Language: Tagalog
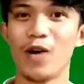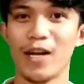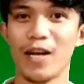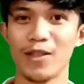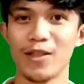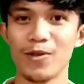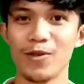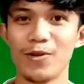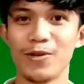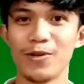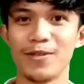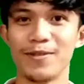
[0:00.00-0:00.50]

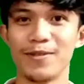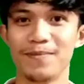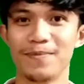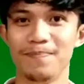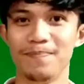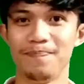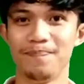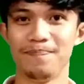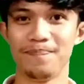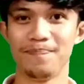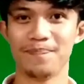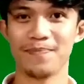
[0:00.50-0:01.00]
bulhaton.
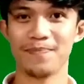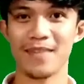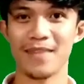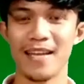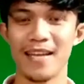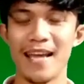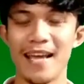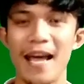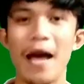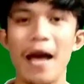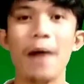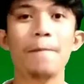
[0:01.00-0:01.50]

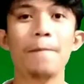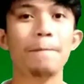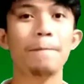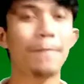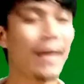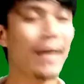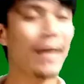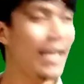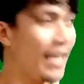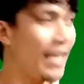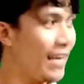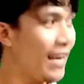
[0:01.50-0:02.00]

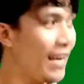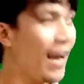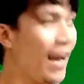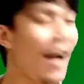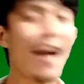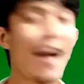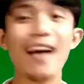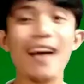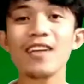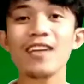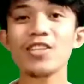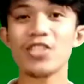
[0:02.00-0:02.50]
Pilia
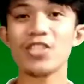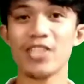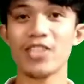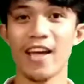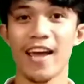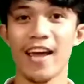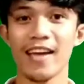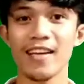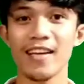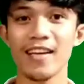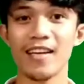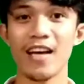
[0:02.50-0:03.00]
ang
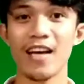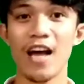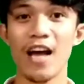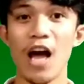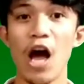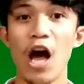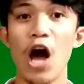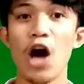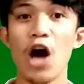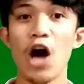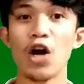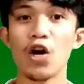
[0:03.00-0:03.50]
check
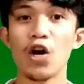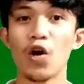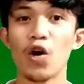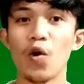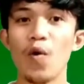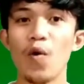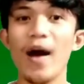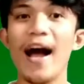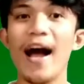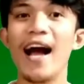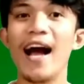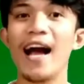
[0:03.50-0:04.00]

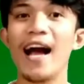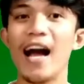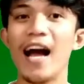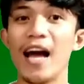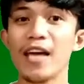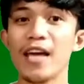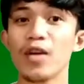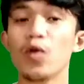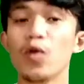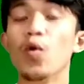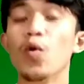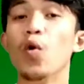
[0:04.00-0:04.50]
kung
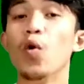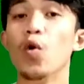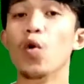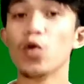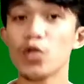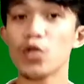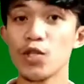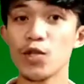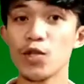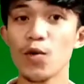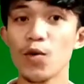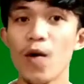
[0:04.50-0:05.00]
angay o
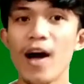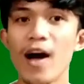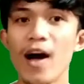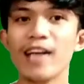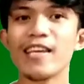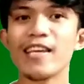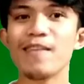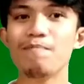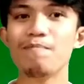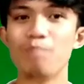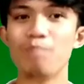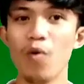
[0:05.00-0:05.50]
husto
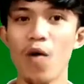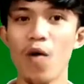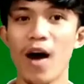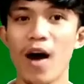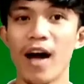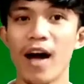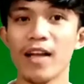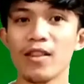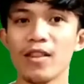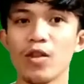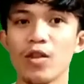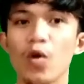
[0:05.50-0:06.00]
ang
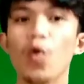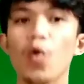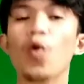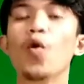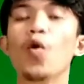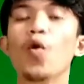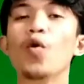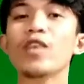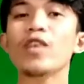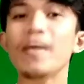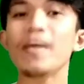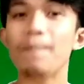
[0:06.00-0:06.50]
gibuhat
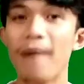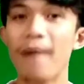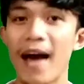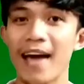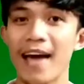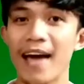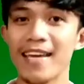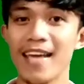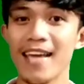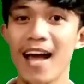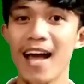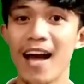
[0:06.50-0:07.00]
o
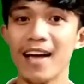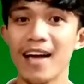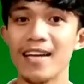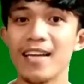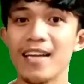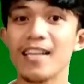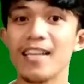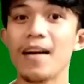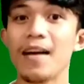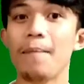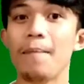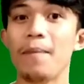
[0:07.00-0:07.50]

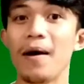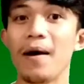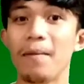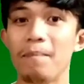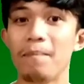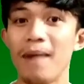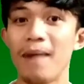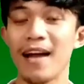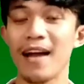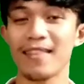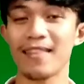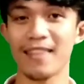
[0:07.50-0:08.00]
gipahayag nga
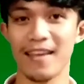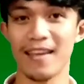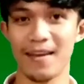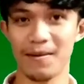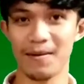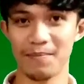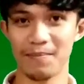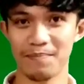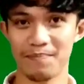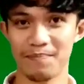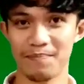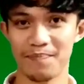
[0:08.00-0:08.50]
pagbati.
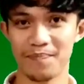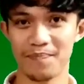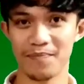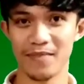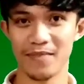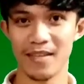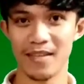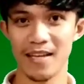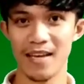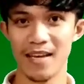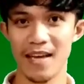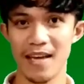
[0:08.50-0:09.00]

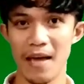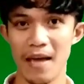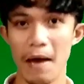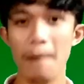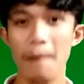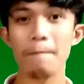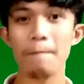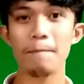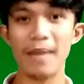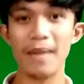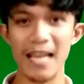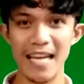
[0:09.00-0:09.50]

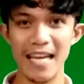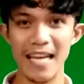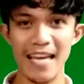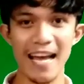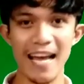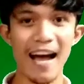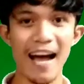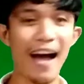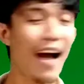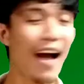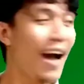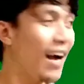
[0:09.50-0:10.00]

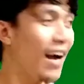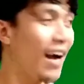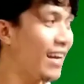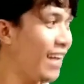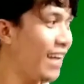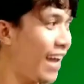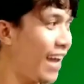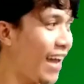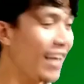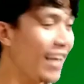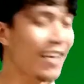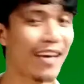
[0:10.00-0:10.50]
Pilia ang
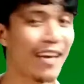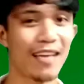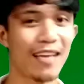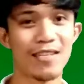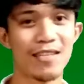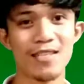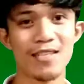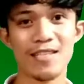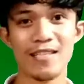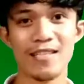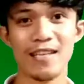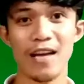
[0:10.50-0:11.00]

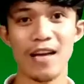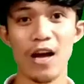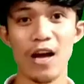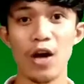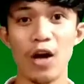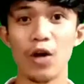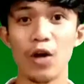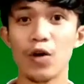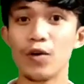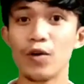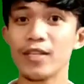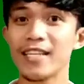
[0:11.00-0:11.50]
ekes
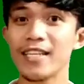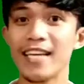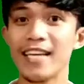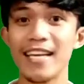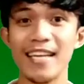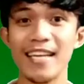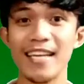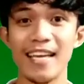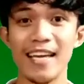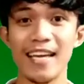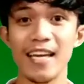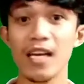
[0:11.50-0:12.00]
kon
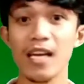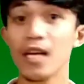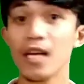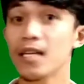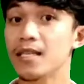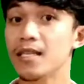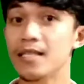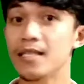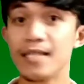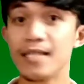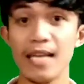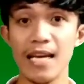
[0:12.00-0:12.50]
kini
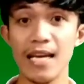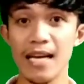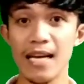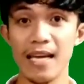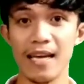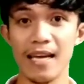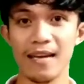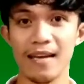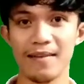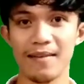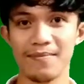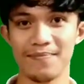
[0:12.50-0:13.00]

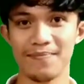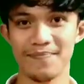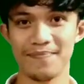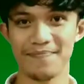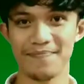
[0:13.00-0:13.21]
dili.